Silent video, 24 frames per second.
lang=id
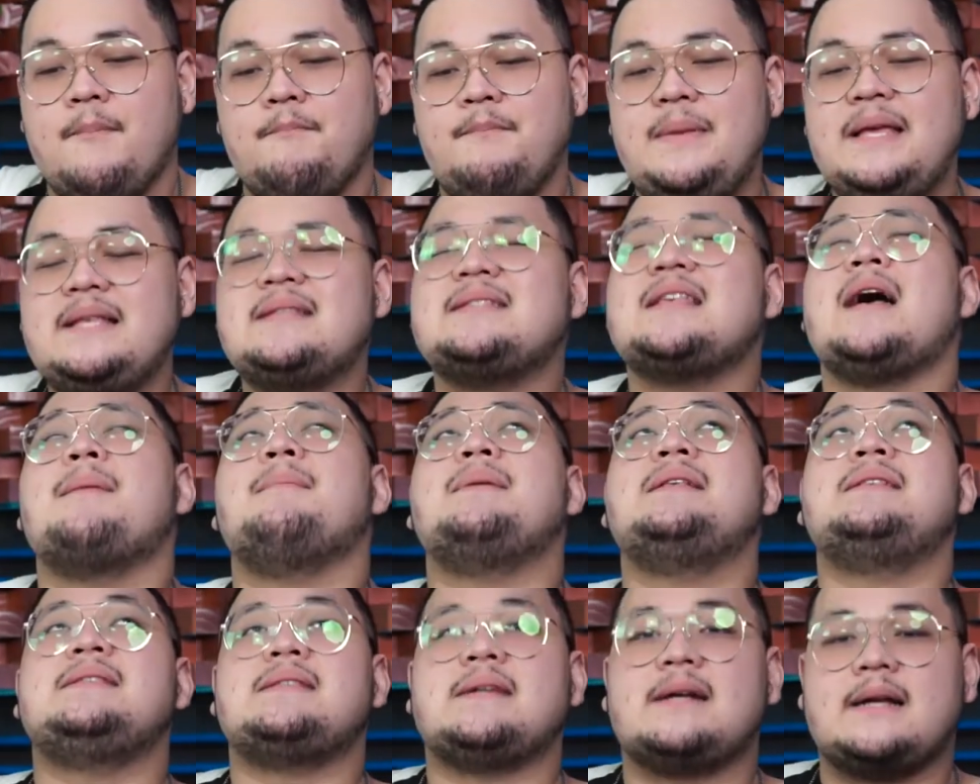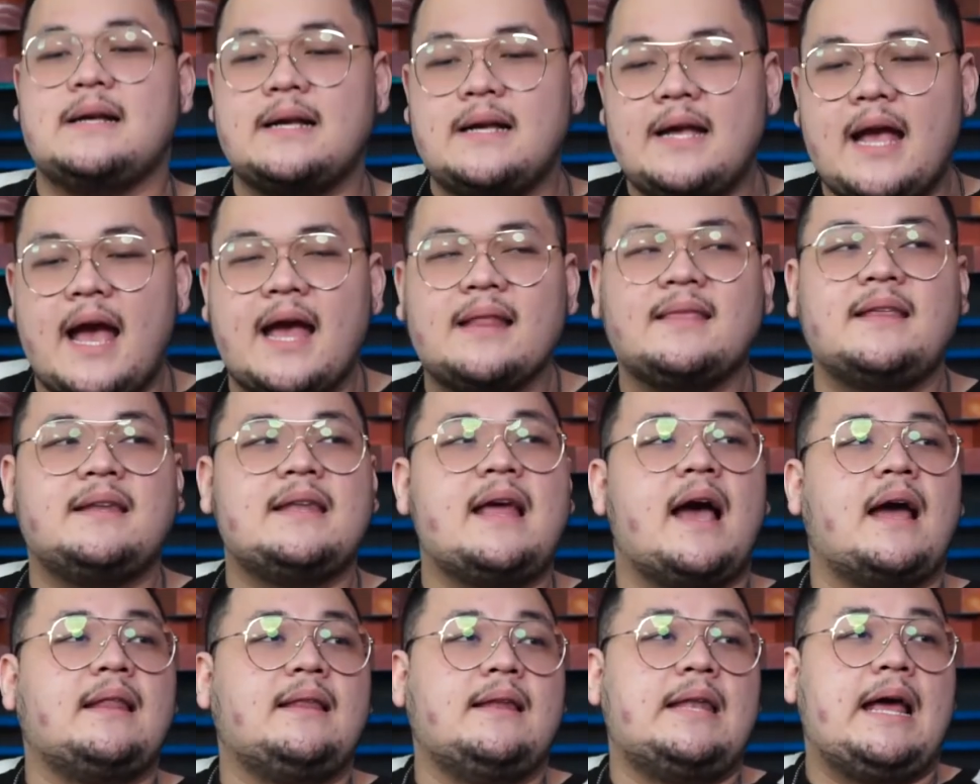bisa mencegah
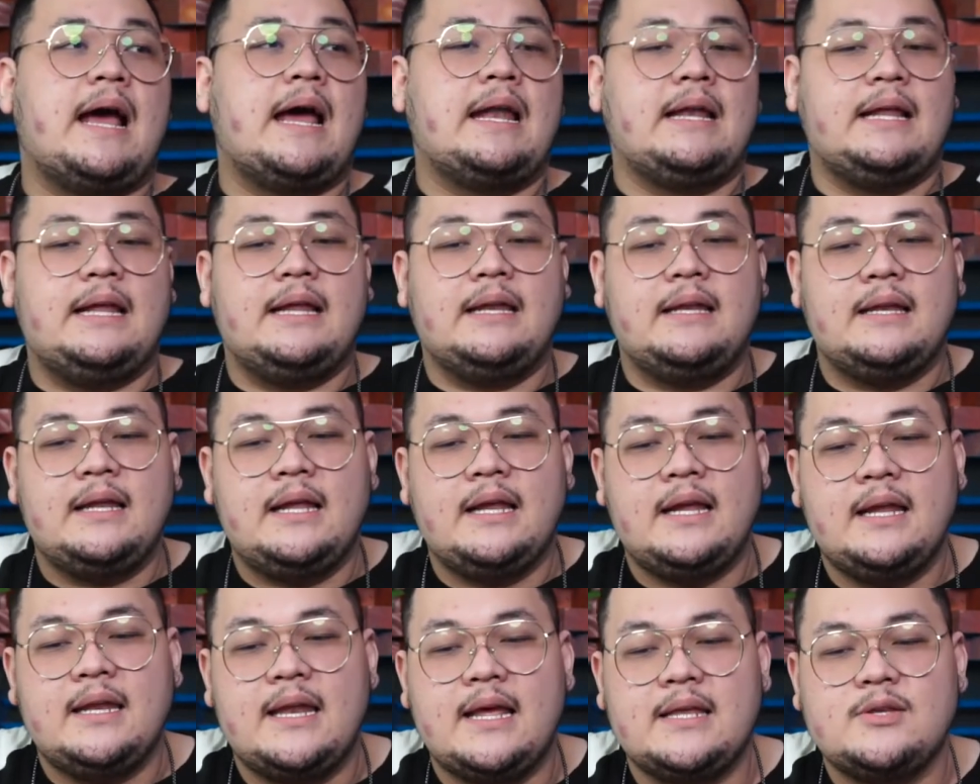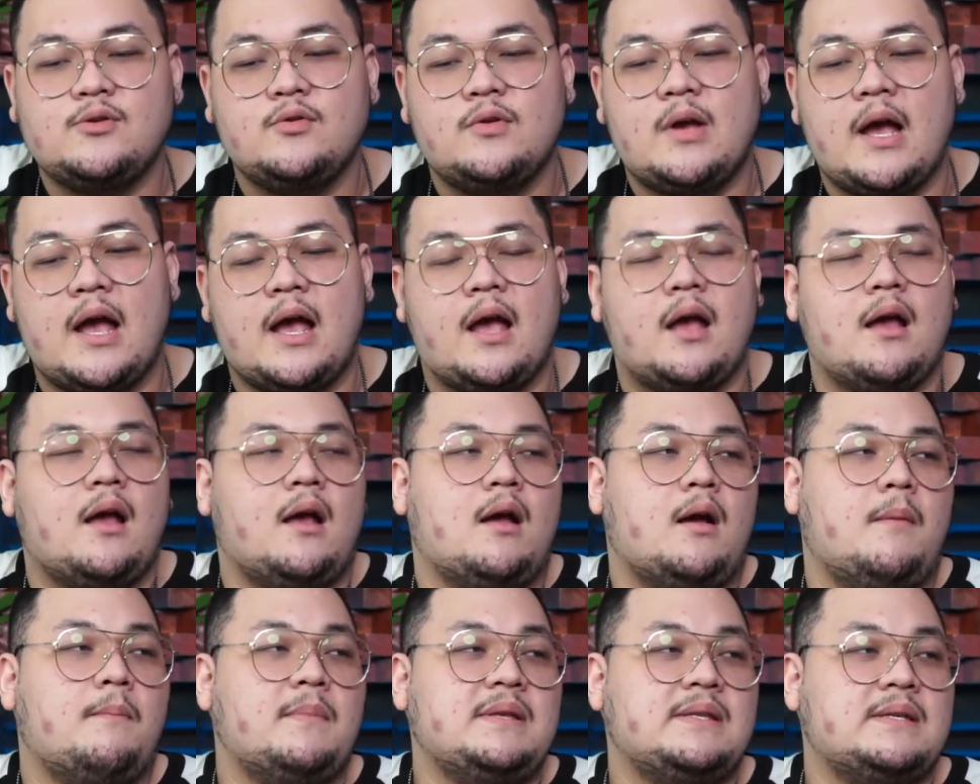tindakan-tindakan ini dan juga
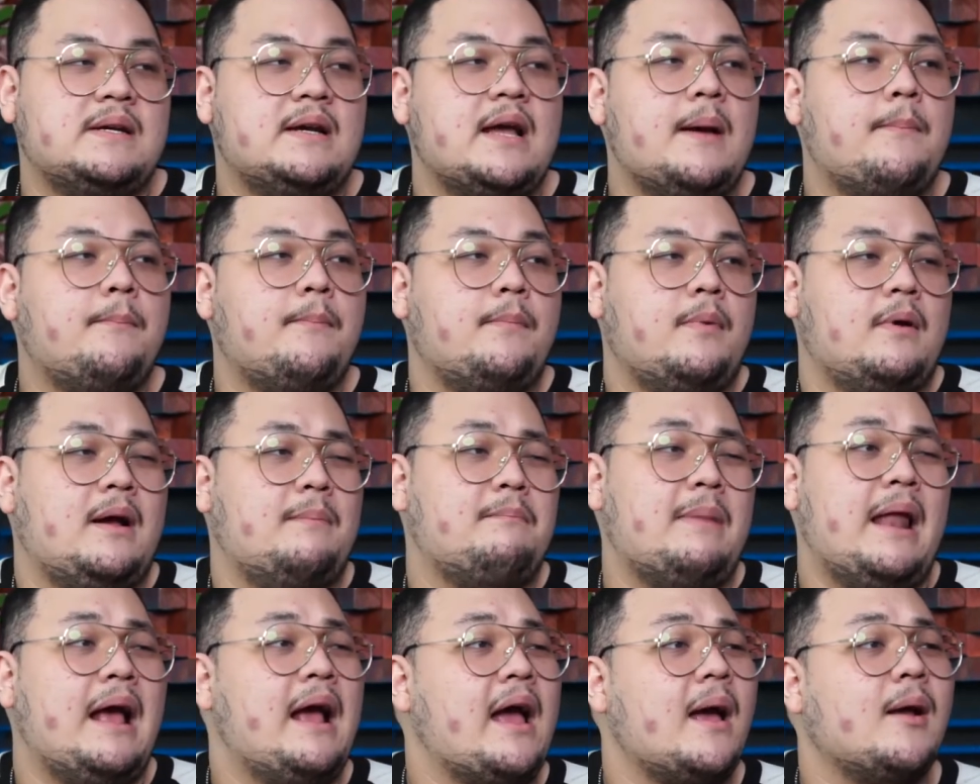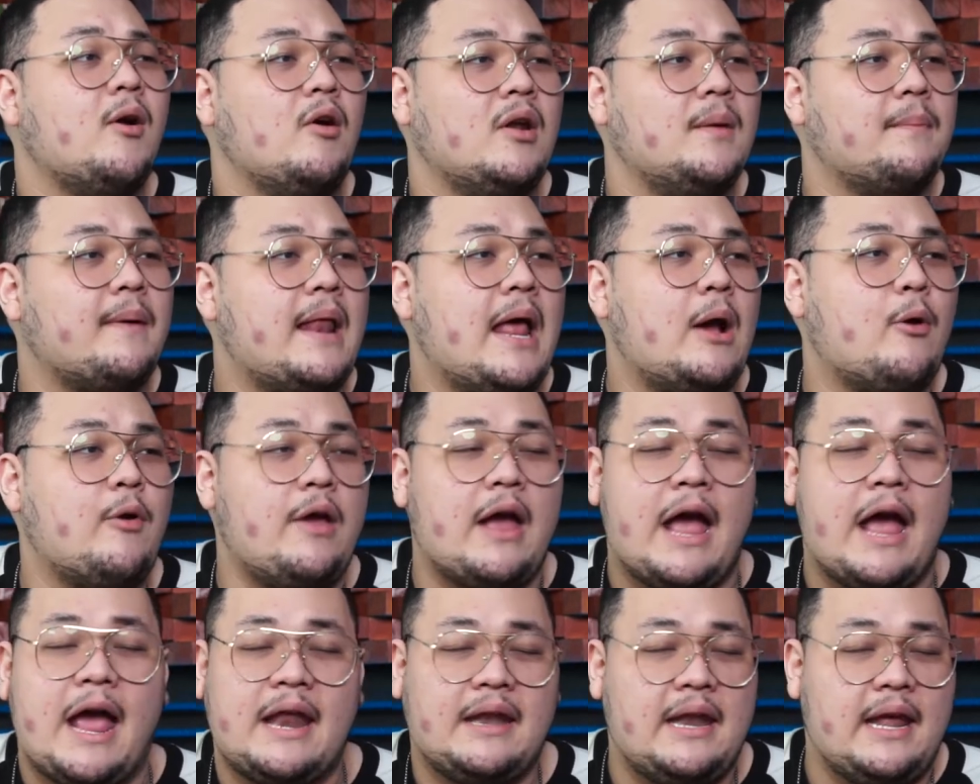uh, mencegah pelanggaran kode perilaku
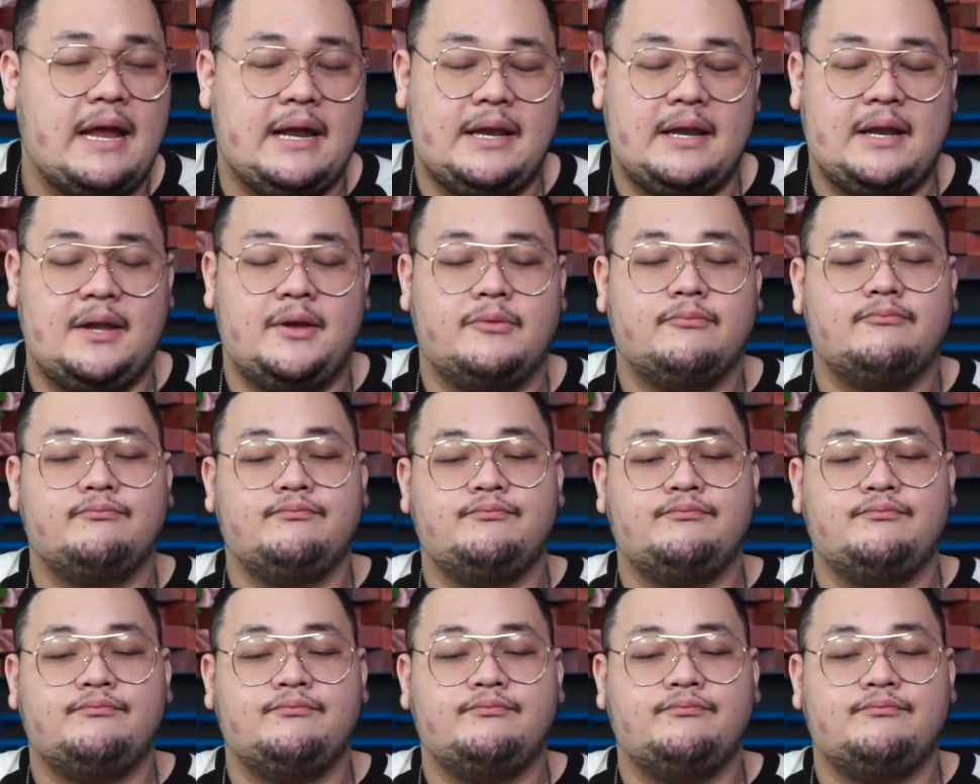yang ada ini.